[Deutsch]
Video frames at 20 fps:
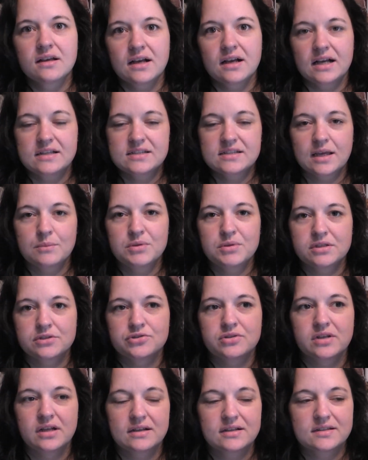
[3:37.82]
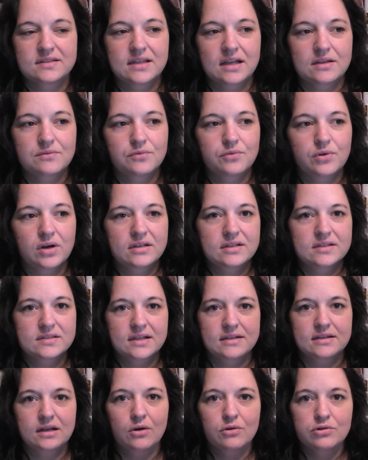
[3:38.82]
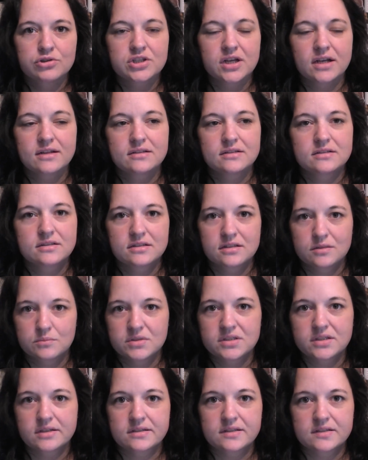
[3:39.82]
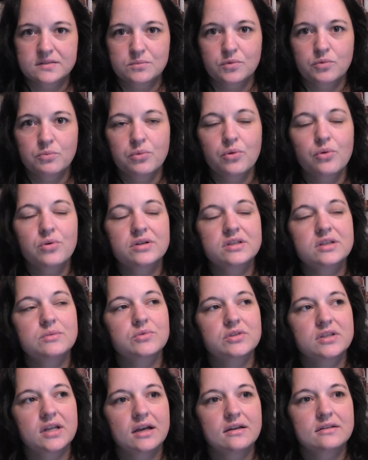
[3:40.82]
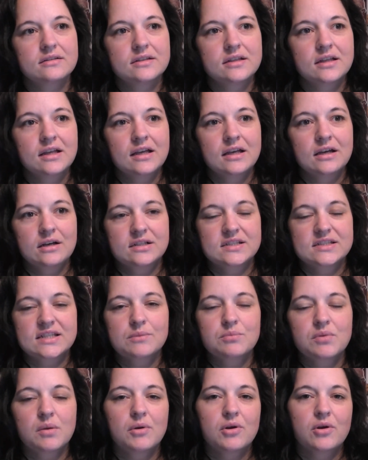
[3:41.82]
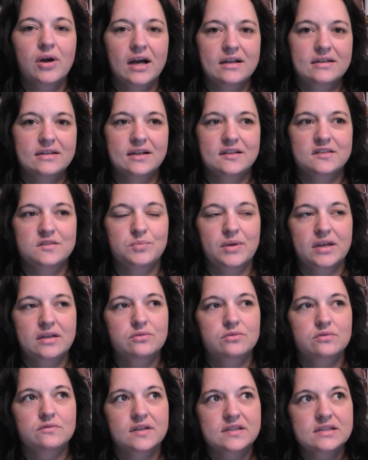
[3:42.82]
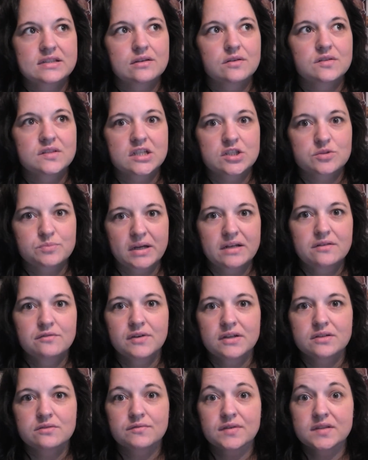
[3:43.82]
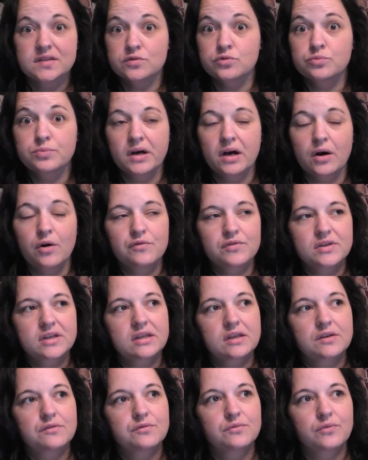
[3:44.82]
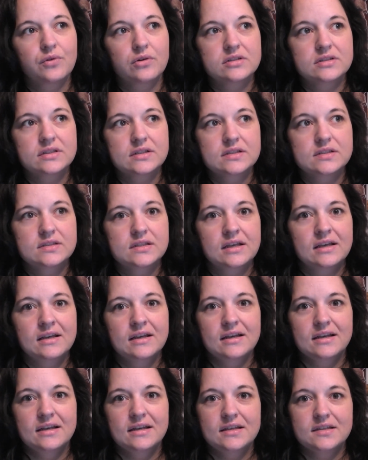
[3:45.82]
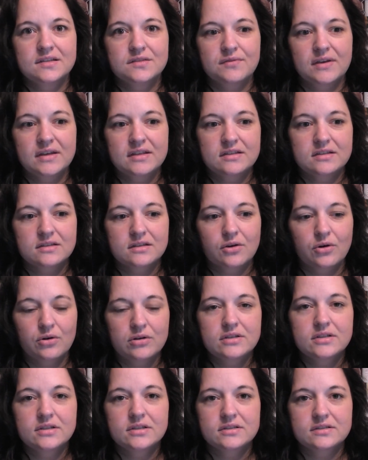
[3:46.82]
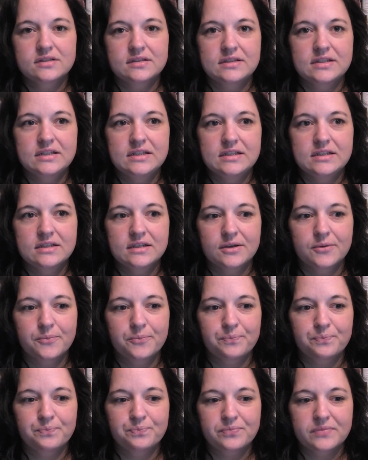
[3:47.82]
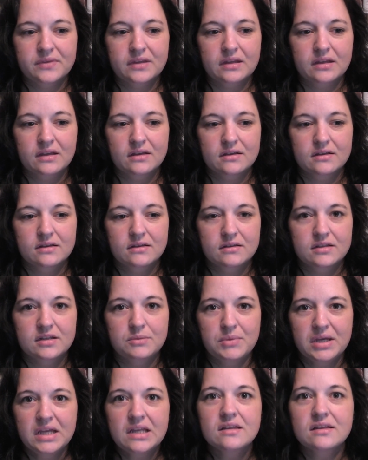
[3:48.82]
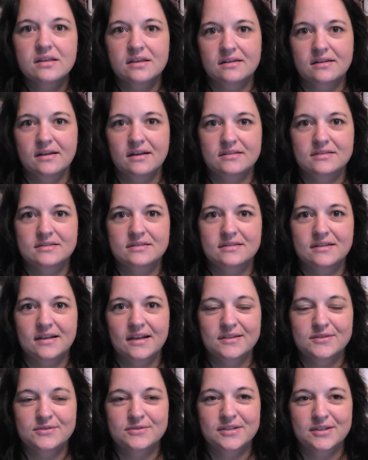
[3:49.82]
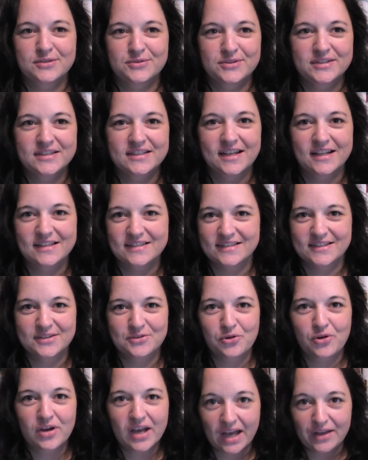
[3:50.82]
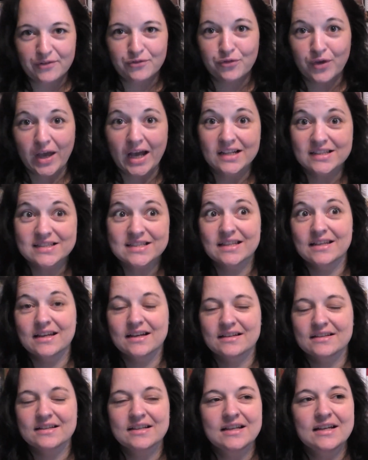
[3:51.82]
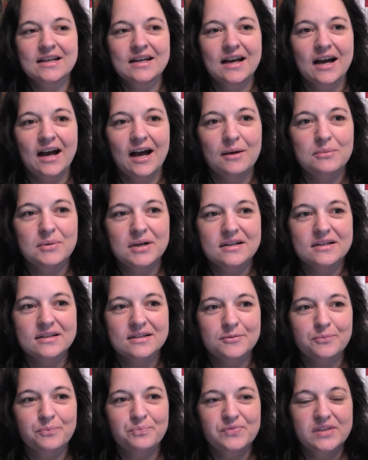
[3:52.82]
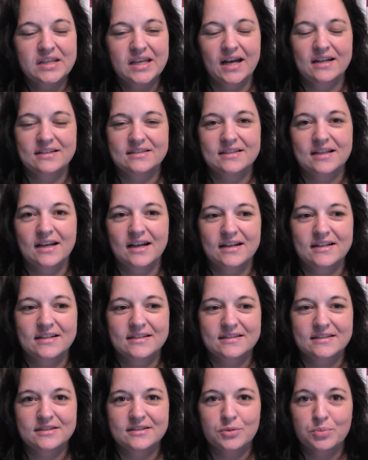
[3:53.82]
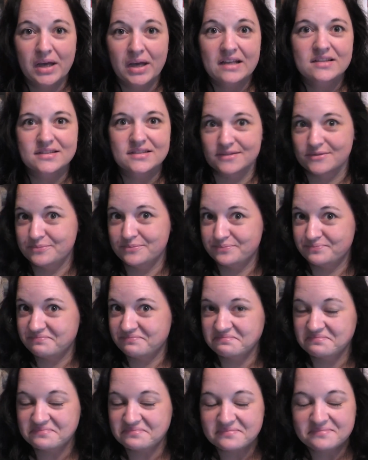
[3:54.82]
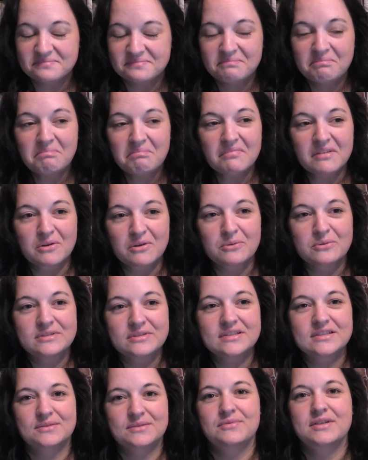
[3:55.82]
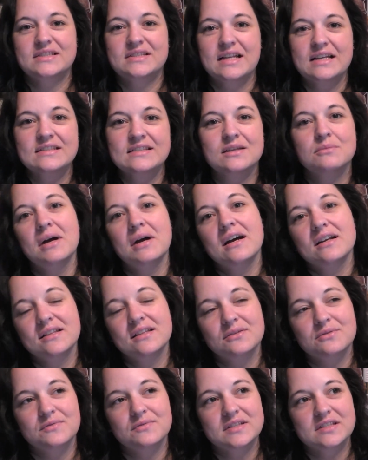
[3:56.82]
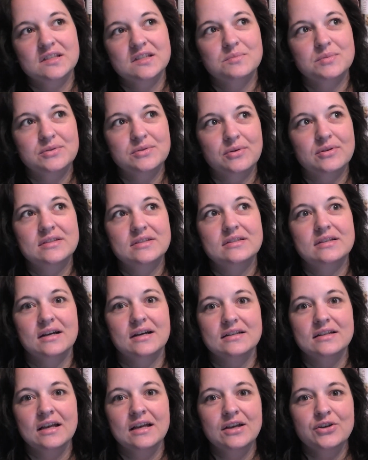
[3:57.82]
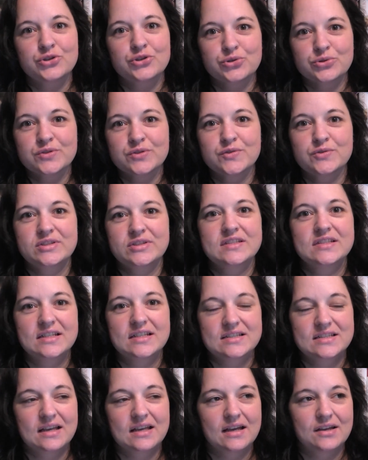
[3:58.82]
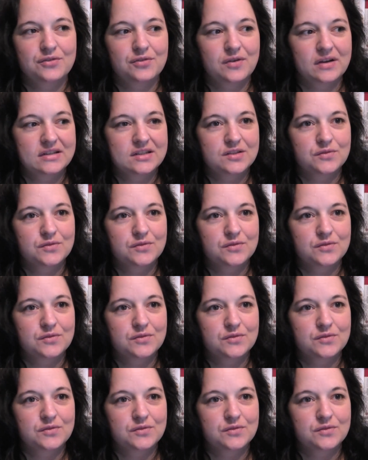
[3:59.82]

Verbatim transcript: Also ich habe ich ja schon gesagt, woran es halt auch scheiterte, nämlich an diesem Umbruch in die Moderne. Und es gibt aber noch andere Aspekte. Und was ich auch sehr spannend fand und was super aufgegriffen worden ist, ist, welche Rolle die... Ähm, die Medien hatten. Also natürlich hatten die noch keinen Fernseher, aber ähm, die hatten halt eine Presse. Und ähm, was das gemacht hat und was das bedeutet hat, schon zu dieser Zeit fand